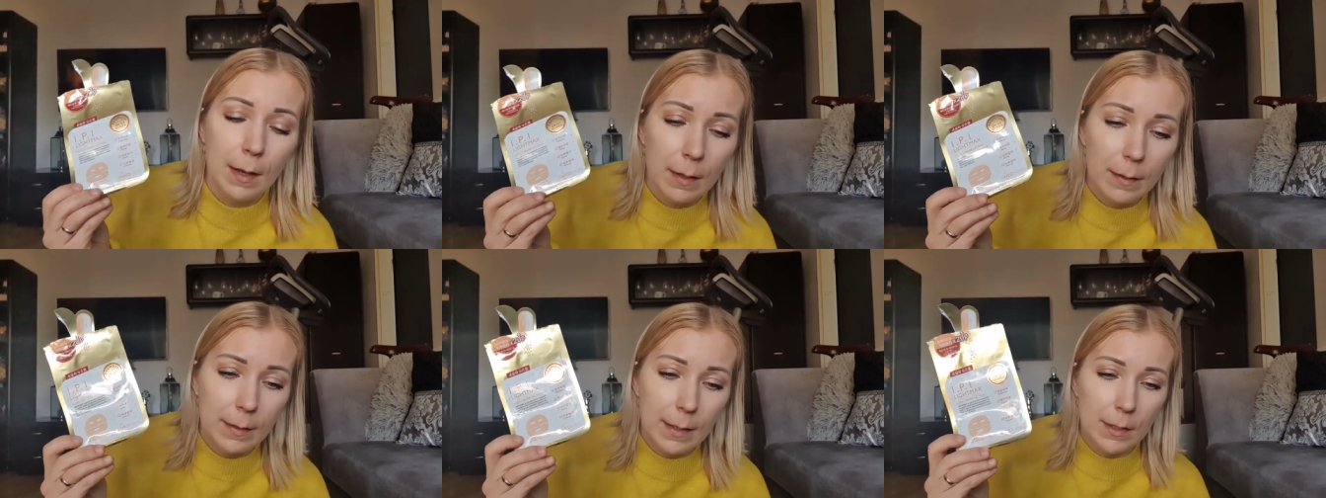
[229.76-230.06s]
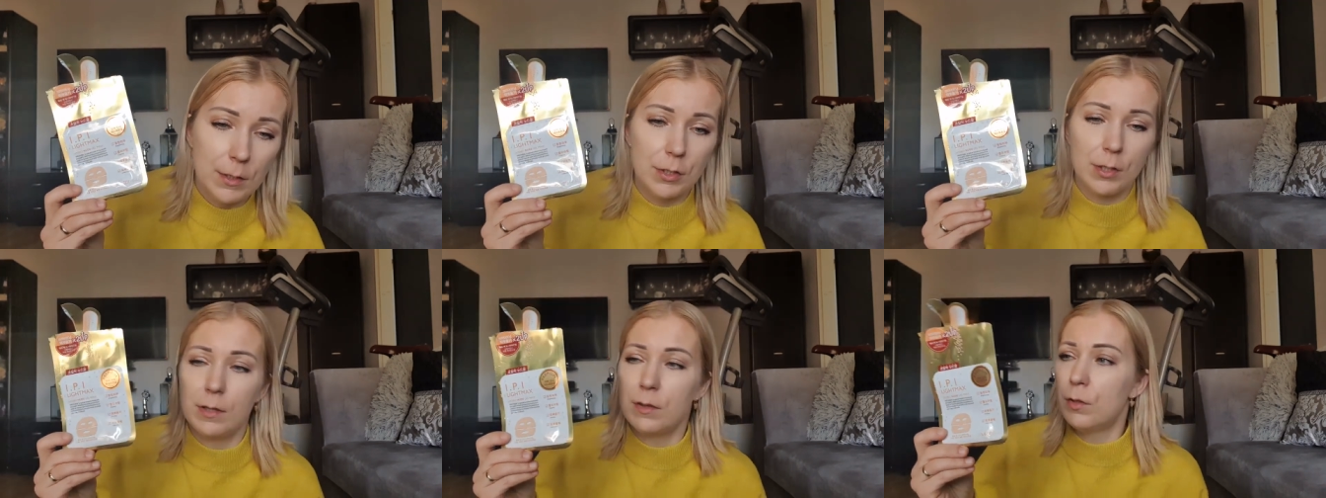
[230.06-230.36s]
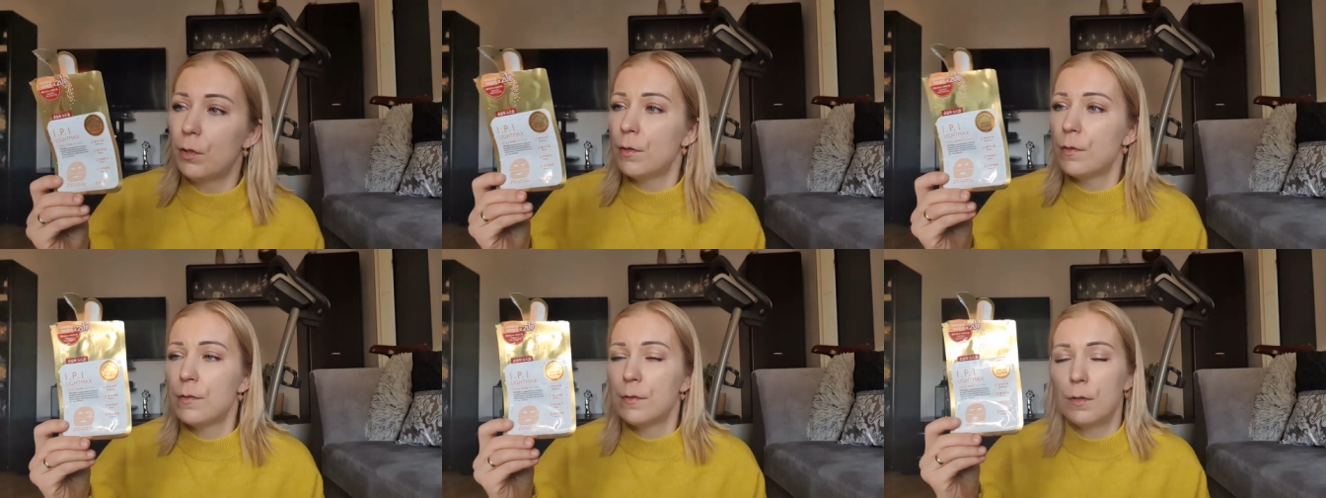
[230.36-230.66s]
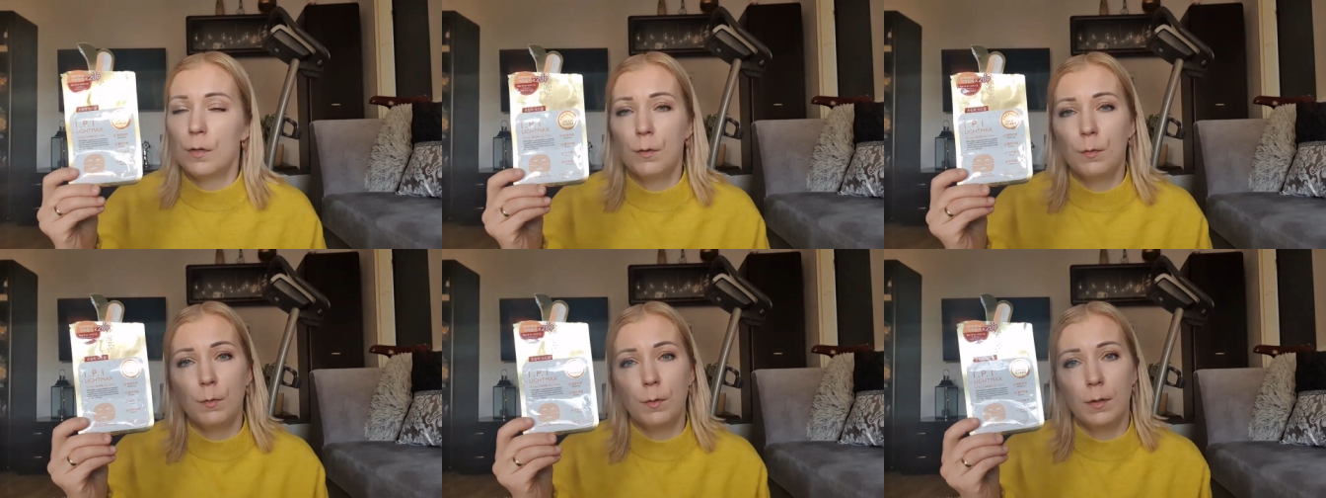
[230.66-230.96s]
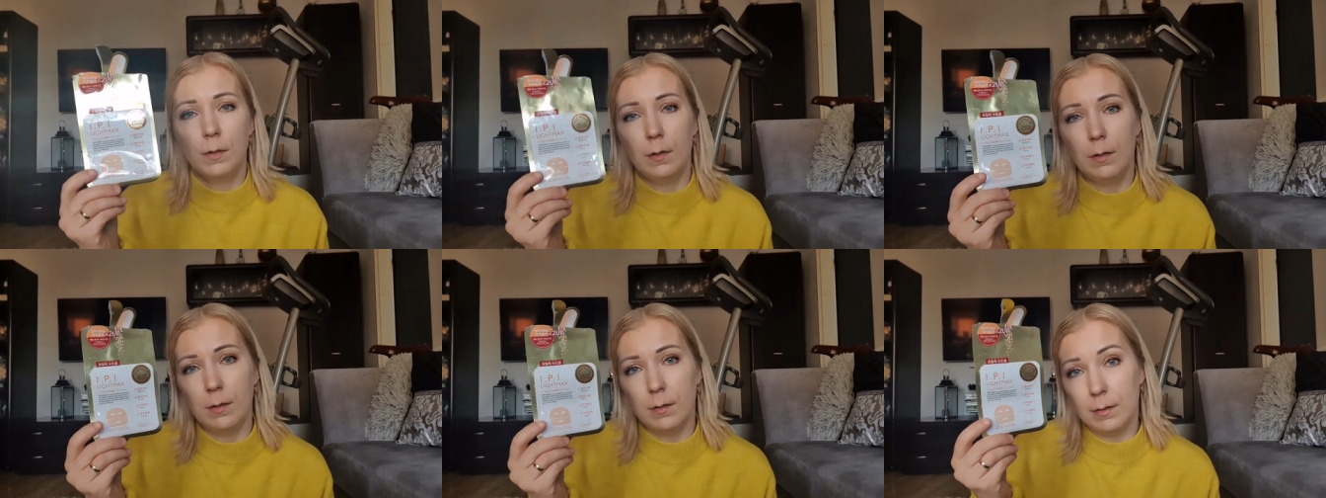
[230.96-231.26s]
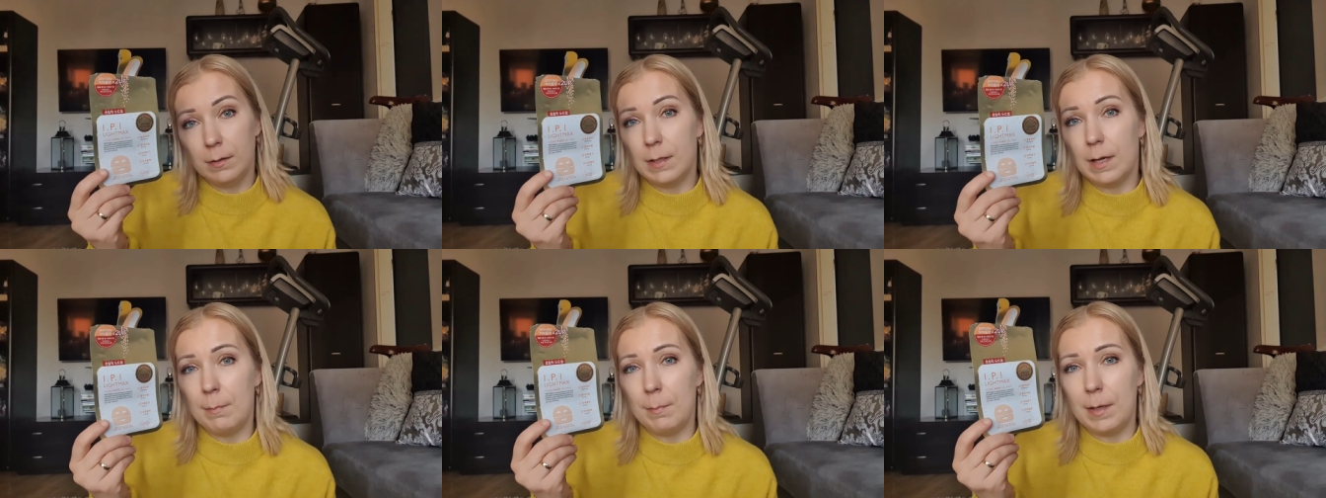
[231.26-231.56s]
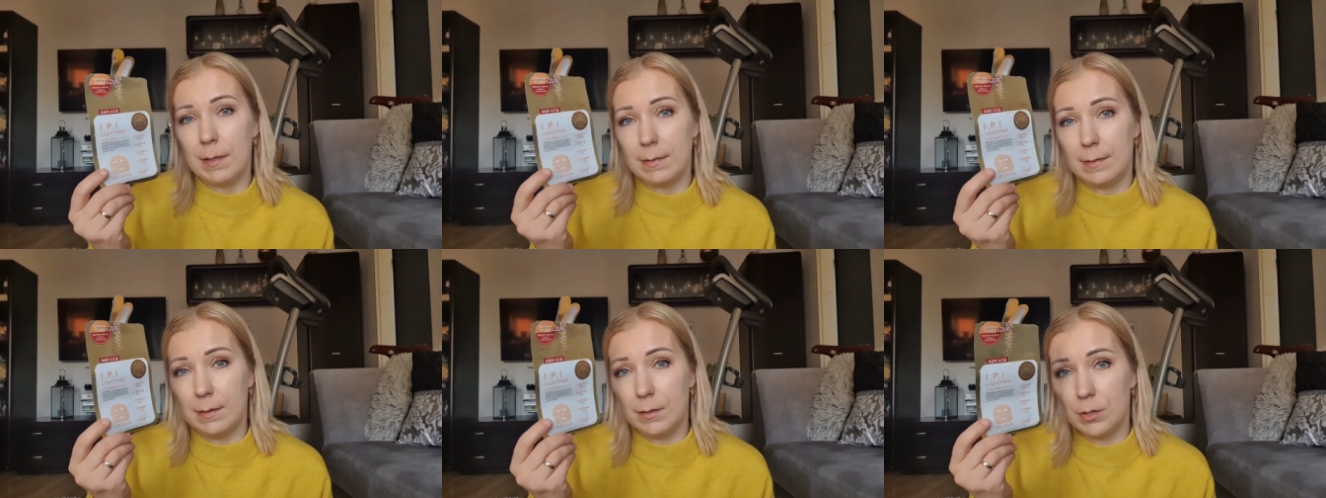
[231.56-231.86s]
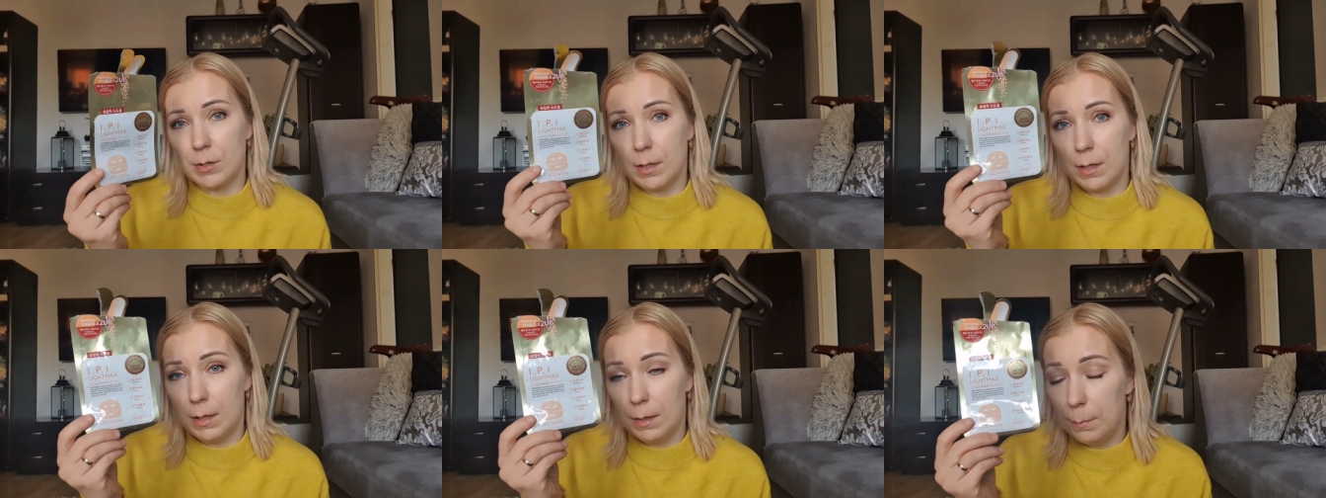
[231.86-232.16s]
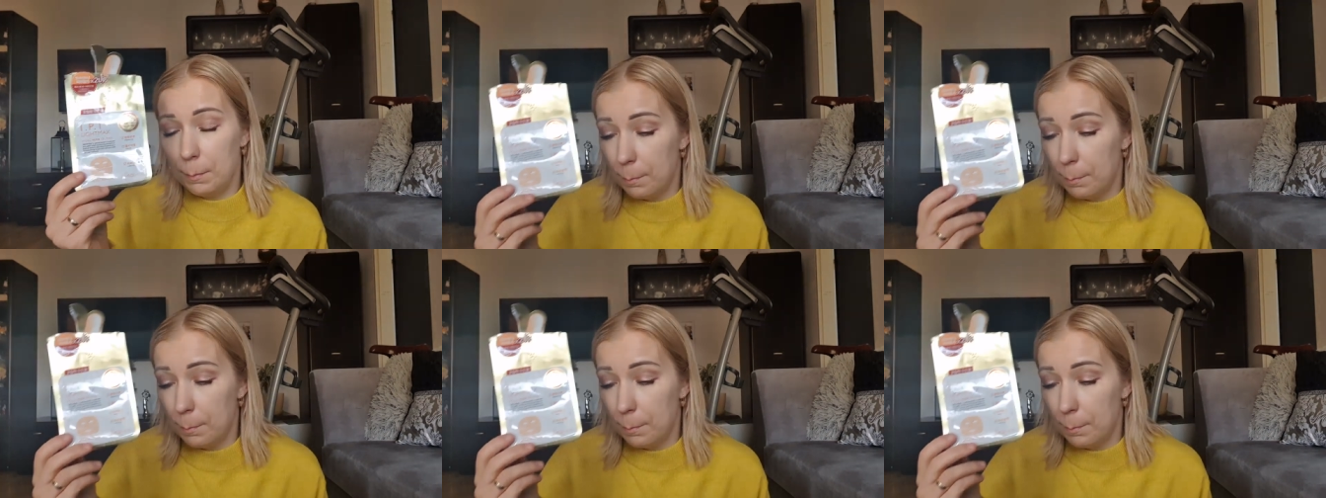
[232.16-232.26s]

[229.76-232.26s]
Także to są, e, ta maseczka